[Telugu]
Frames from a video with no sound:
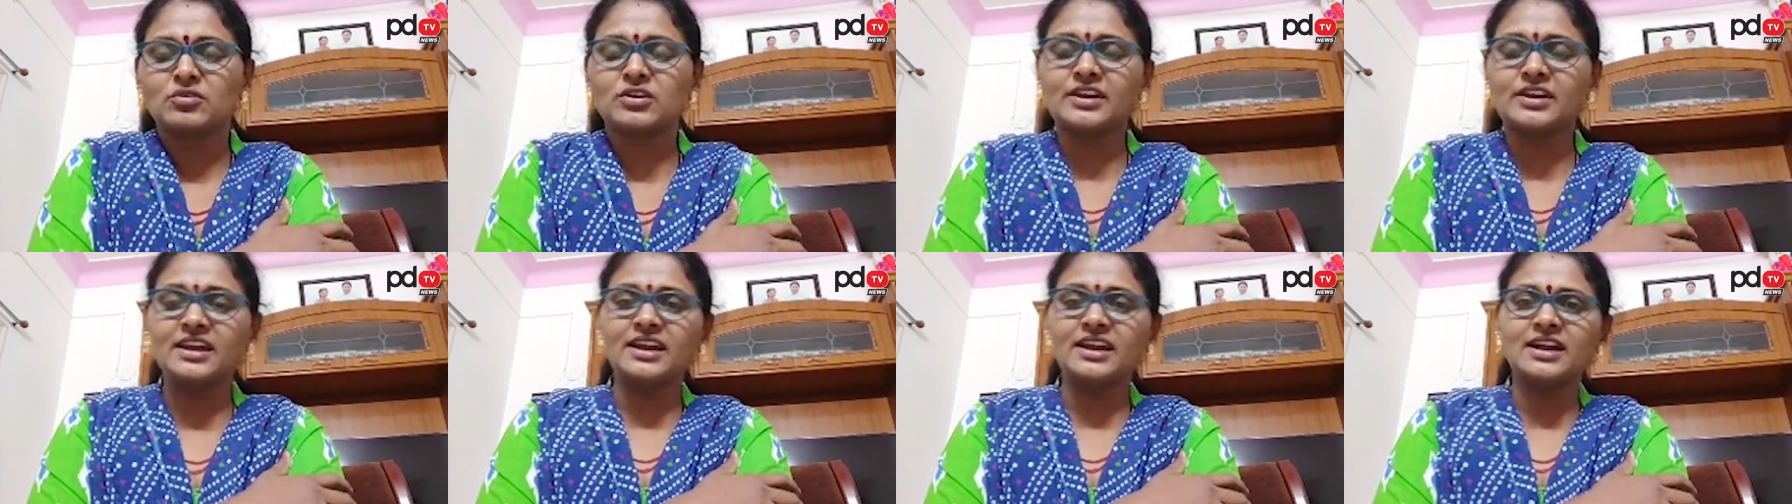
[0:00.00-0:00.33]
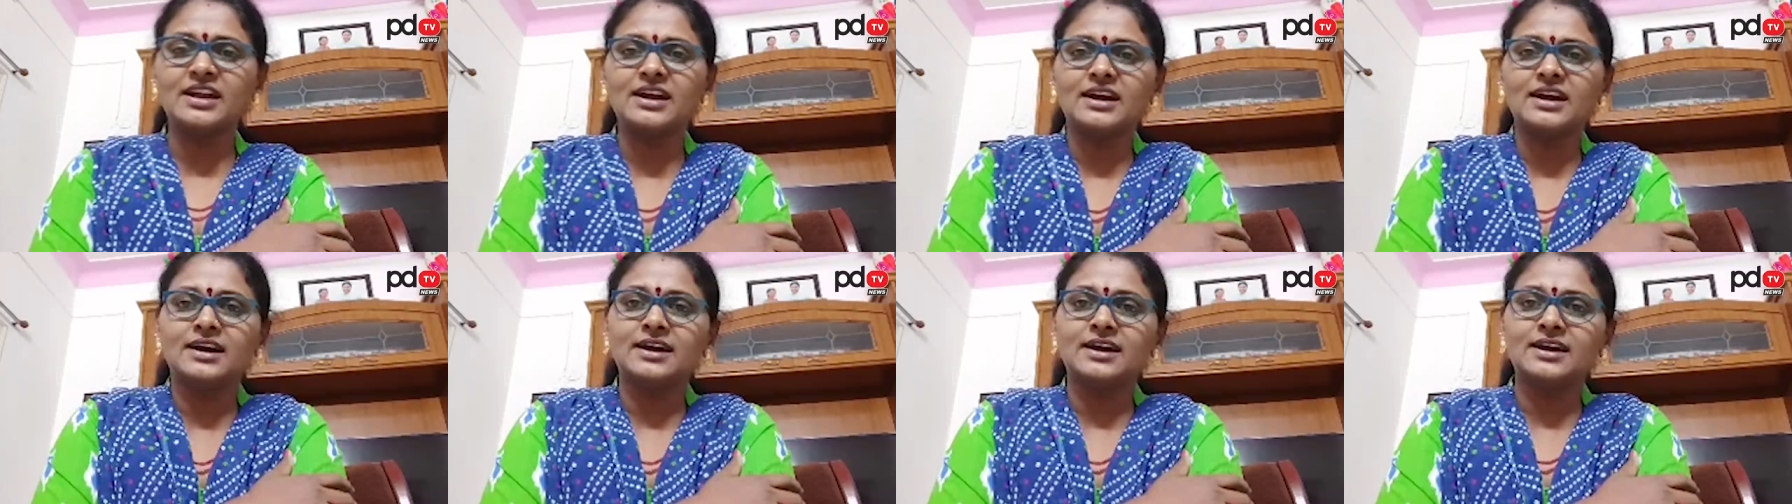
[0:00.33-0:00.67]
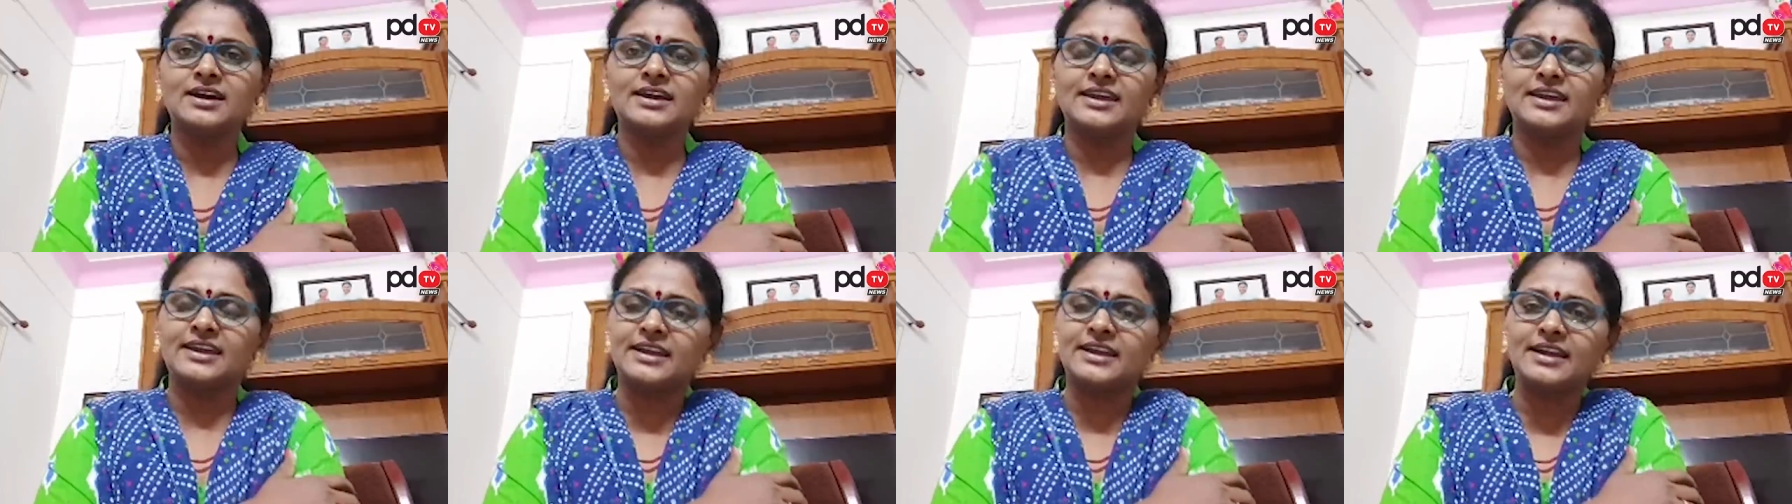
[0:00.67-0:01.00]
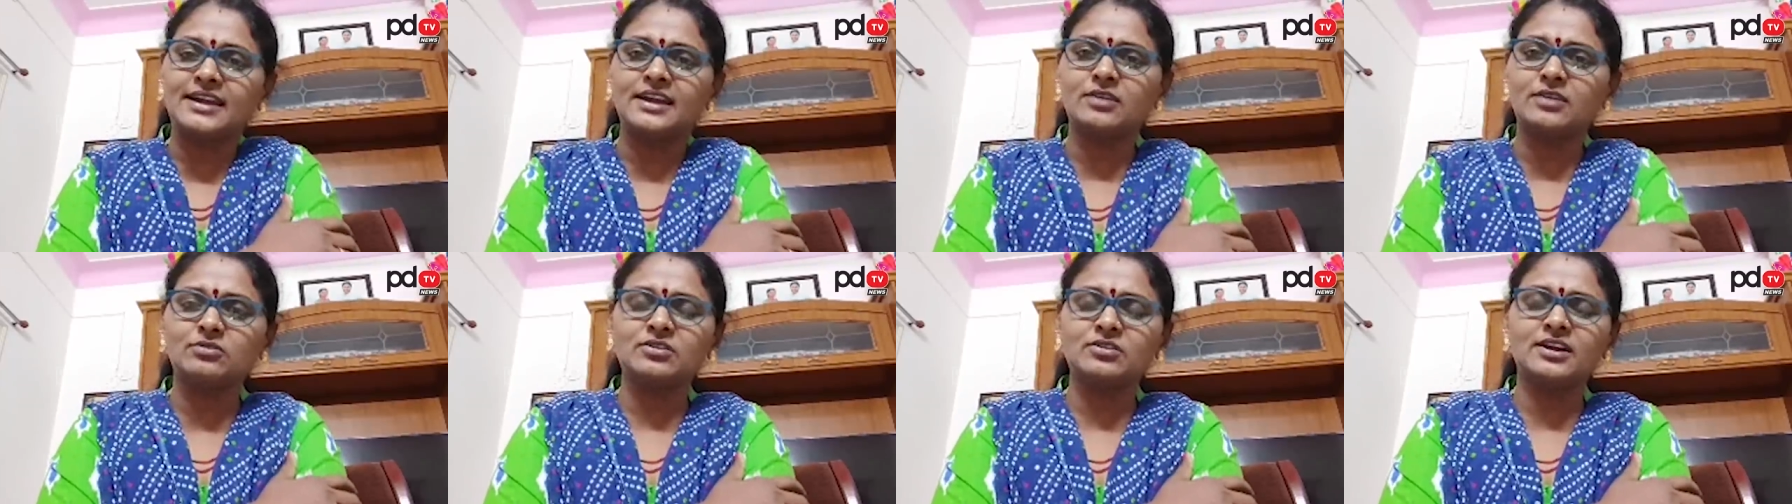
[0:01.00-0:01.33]
ముఖ్యంగా
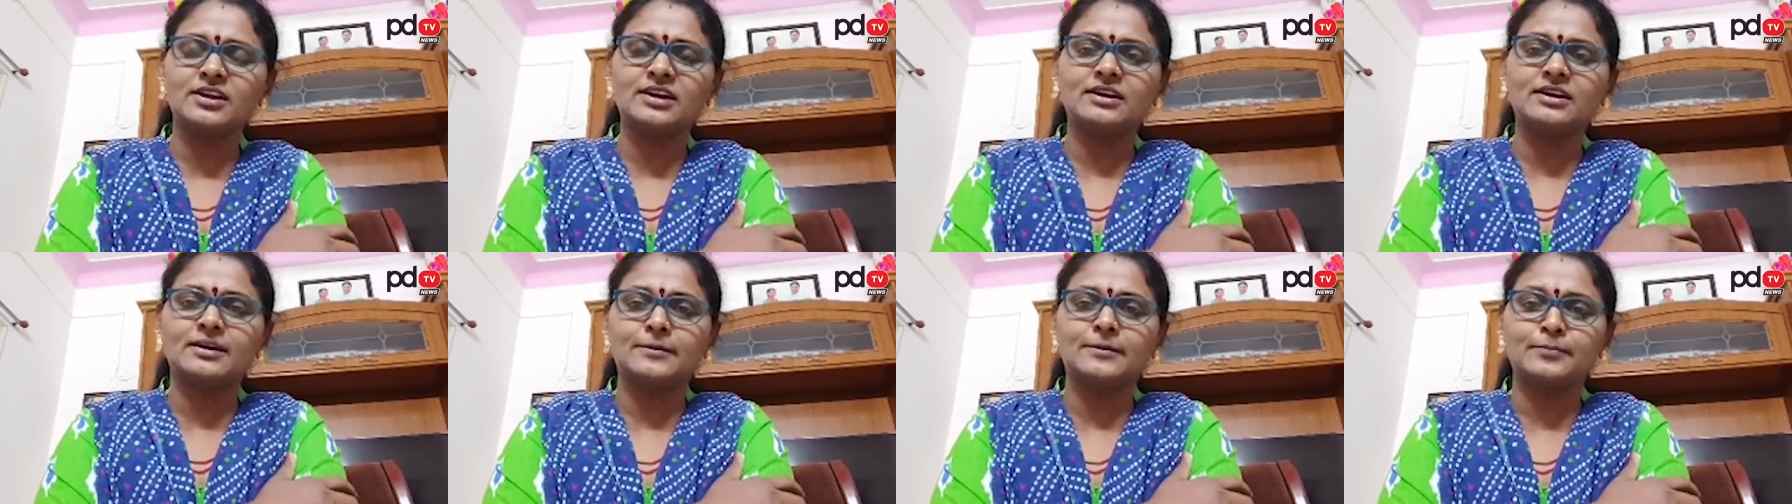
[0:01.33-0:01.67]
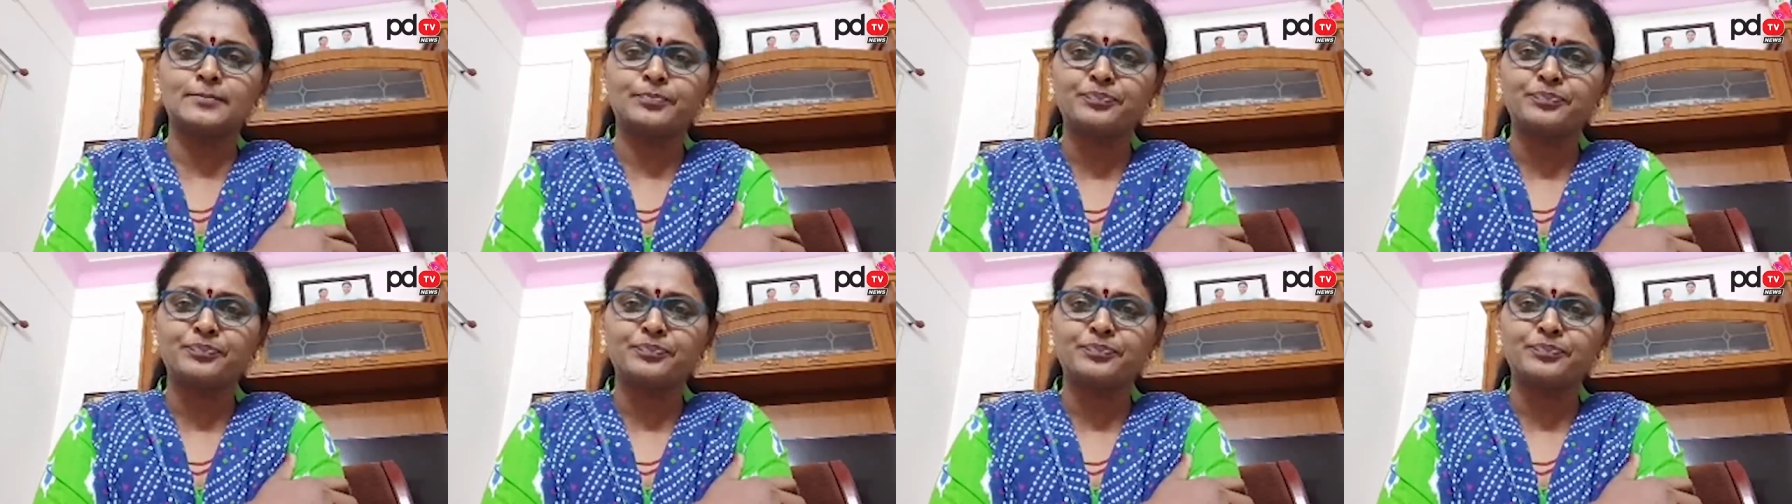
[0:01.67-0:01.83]
ఎక్కడ కూడా